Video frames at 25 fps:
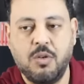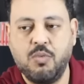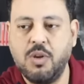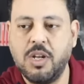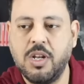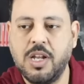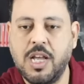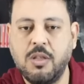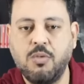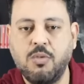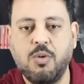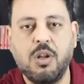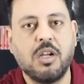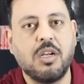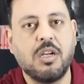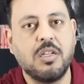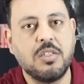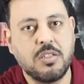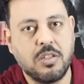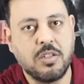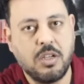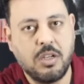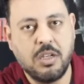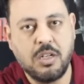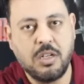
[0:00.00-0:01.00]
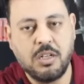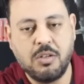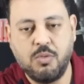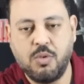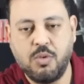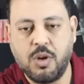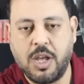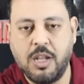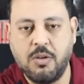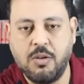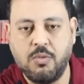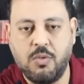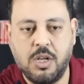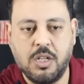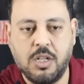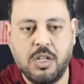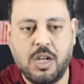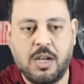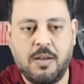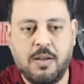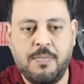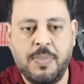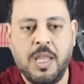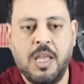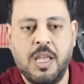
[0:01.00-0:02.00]
والجدول كان ظاهر وكان
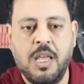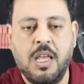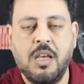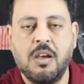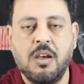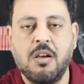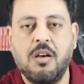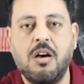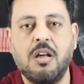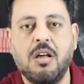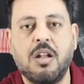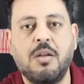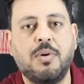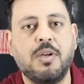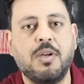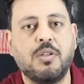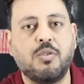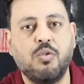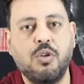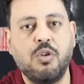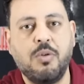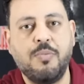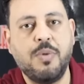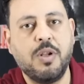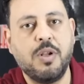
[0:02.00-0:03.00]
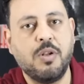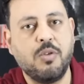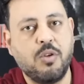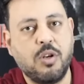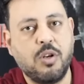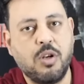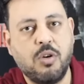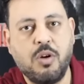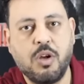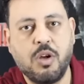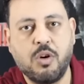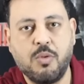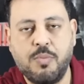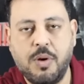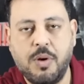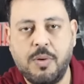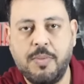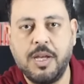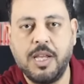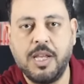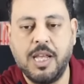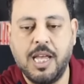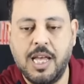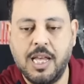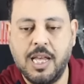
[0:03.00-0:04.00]
واضح كهربا طلب منه ان هو
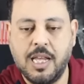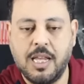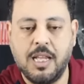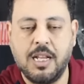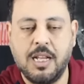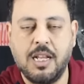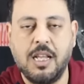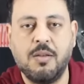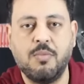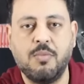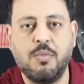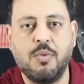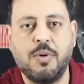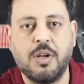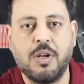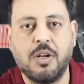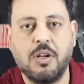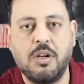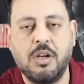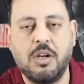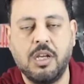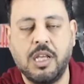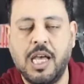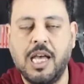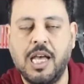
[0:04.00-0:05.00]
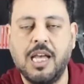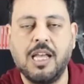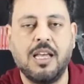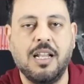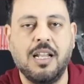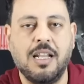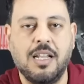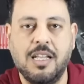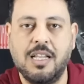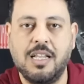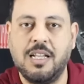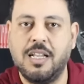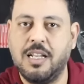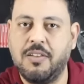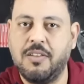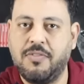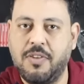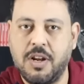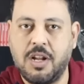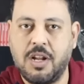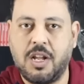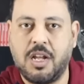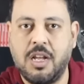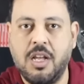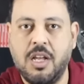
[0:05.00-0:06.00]
ربما ياجل المباراه ياجل
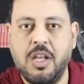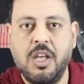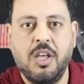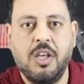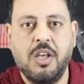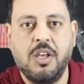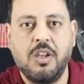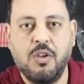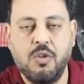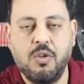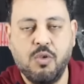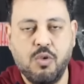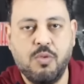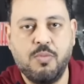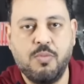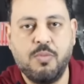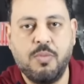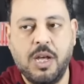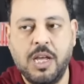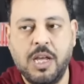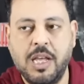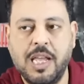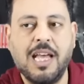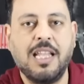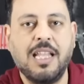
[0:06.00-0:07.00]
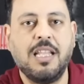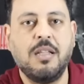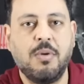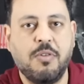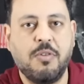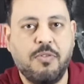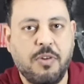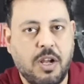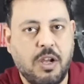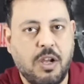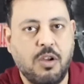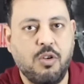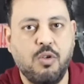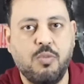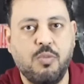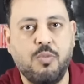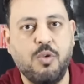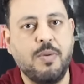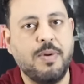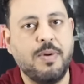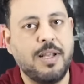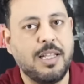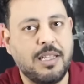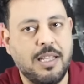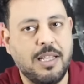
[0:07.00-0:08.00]
الفرح يوم يقدم الفرح يوم
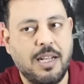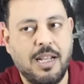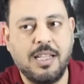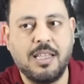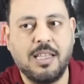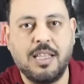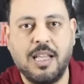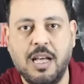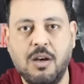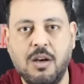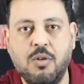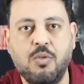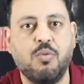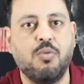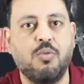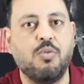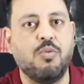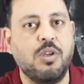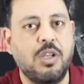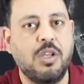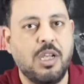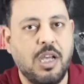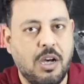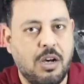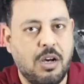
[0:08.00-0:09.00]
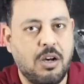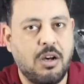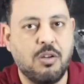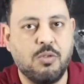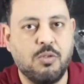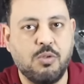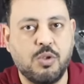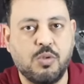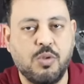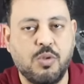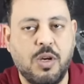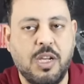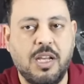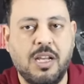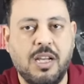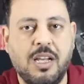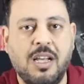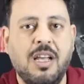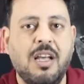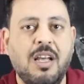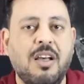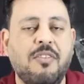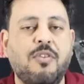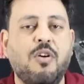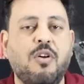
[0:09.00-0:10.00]
ويبقى الثلاث او ياخره شويه
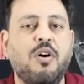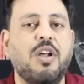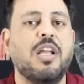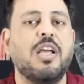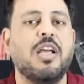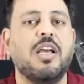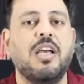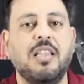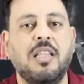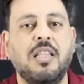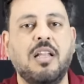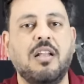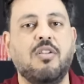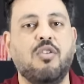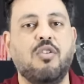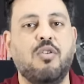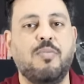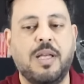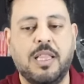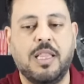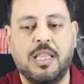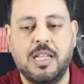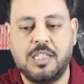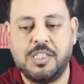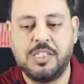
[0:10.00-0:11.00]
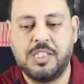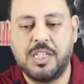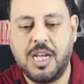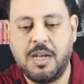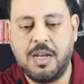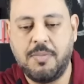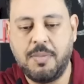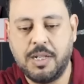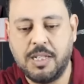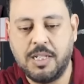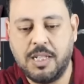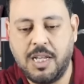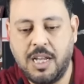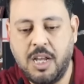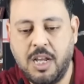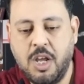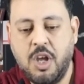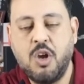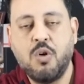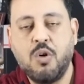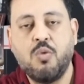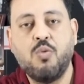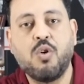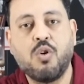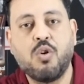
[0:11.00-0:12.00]
فوارد جدا ان هو ما قدرش يعمل ده
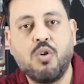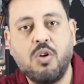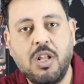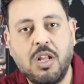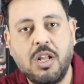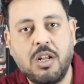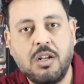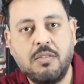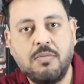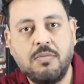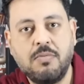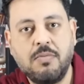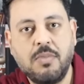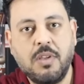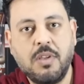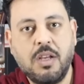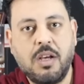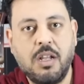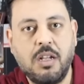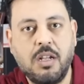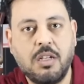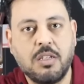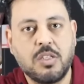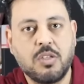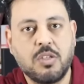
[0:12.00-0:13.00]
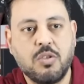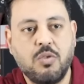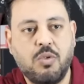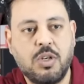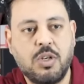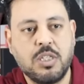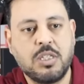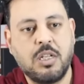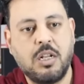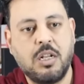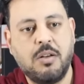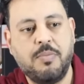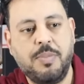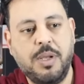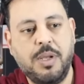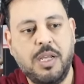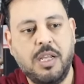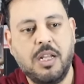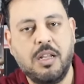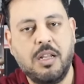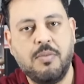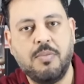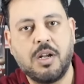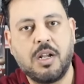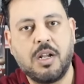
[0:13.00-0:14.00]
وكولر خلاص وصل بيه
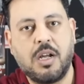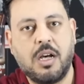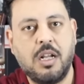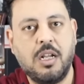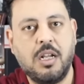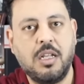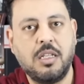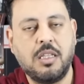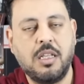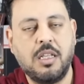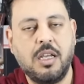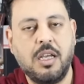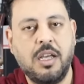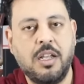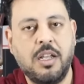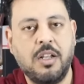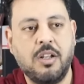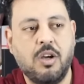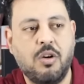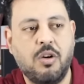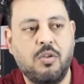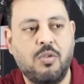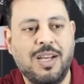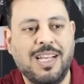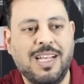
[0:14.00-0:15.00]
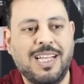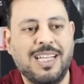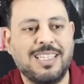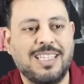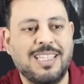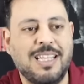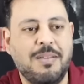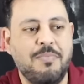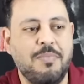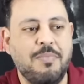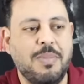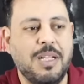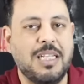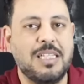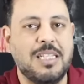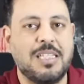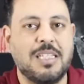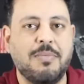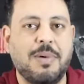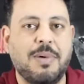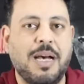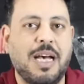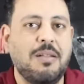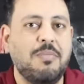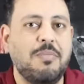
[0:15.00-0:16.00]
لمرحله ان هو تم
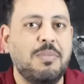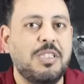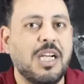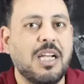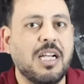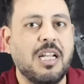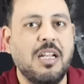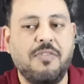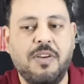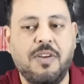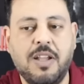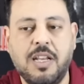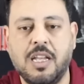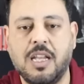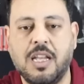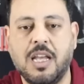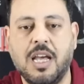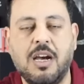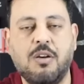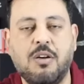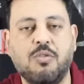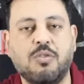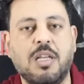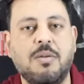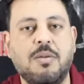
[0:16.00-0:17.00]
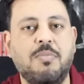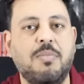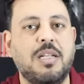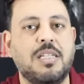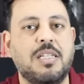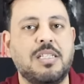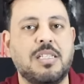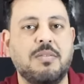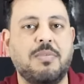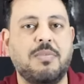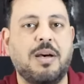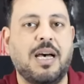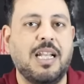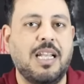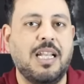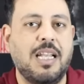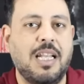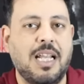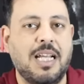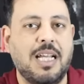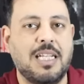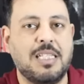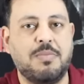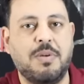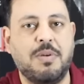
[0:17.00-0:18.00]
الاستبعاد بشكل فني او تم الاستبعاد
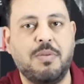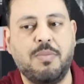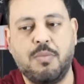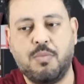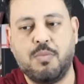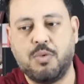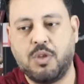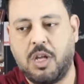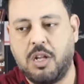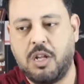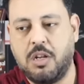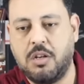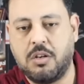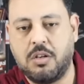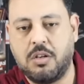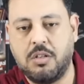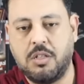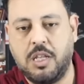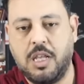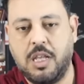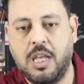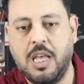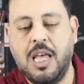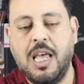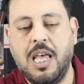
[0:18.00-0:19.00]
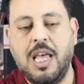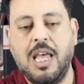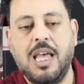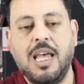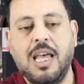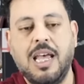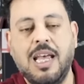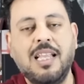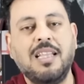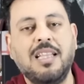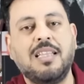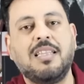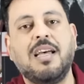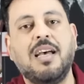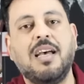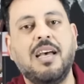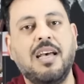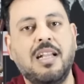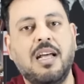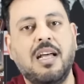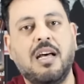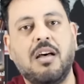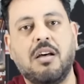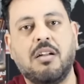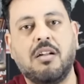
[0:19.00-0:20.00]
للاسباب المتعلقه دي انت
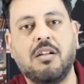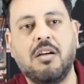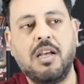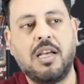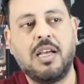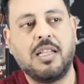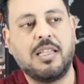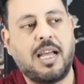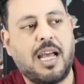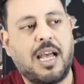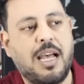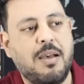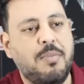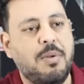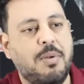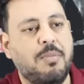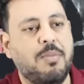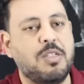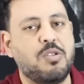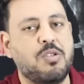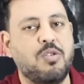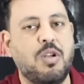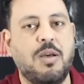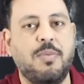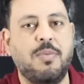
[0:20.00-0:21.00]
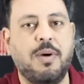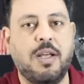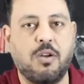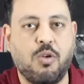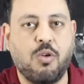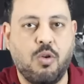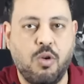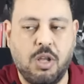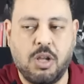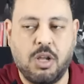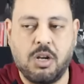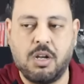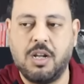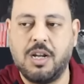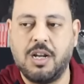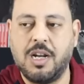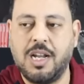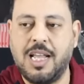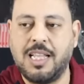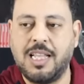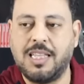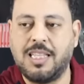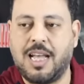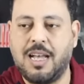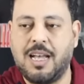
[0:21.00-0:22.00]
هنا رايح تحمل مسؤوليه بقى الكولر
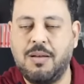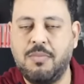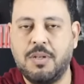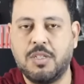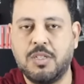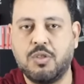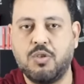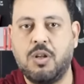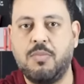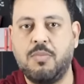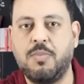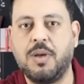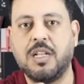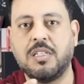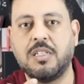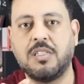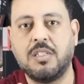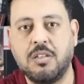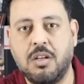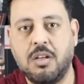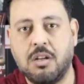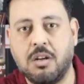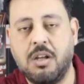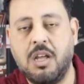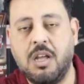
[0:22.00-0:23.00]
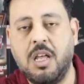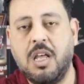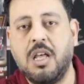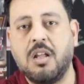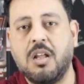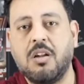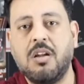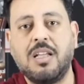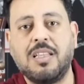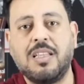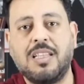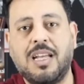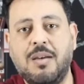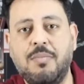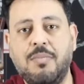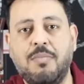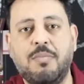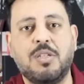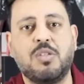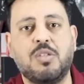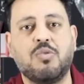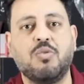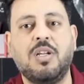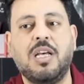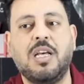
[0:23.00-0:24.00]
رايح تحمل مسؤوليه لمجلس اداره رايح تحمل
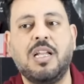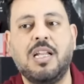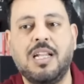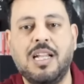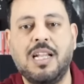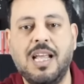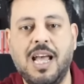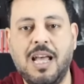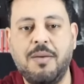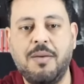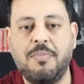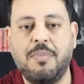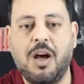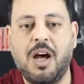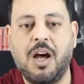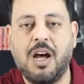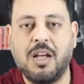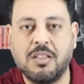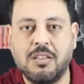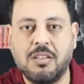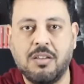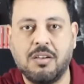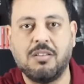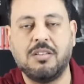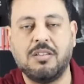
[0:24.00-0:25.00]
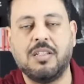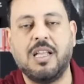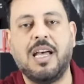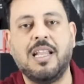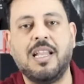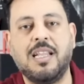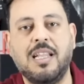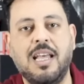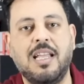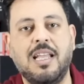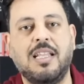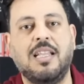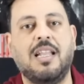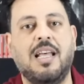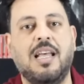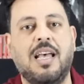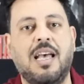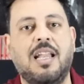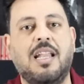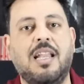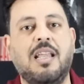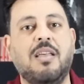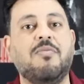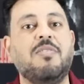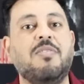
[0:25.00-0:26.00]
مسؤوليه للاعب اعتقد النادي
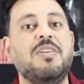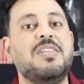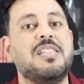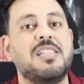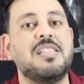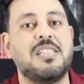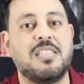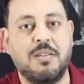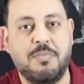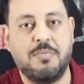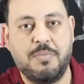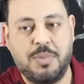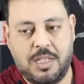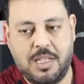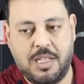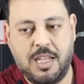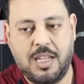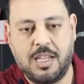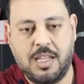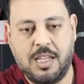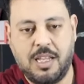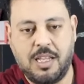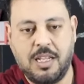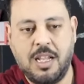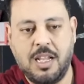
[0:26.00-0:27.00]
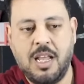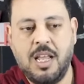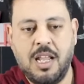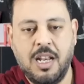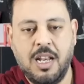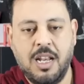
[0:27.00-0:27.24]
الاهلي في سيستم بالتاكيد